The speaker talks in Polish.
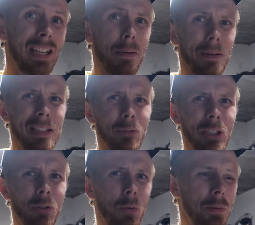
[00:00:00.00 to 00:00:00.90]
Chyba będę
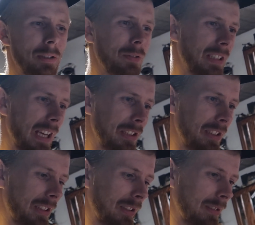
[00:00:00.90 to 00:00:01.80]
musiał kupić
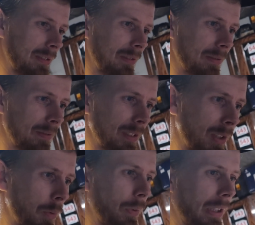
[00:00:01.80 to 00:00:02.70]
wskaźnik.
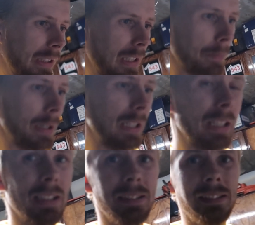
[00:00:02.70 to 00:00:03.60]
Kurde
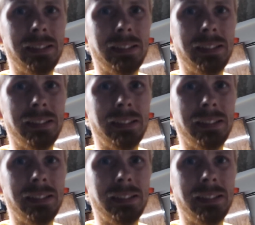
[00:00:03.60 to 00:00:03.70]
mele.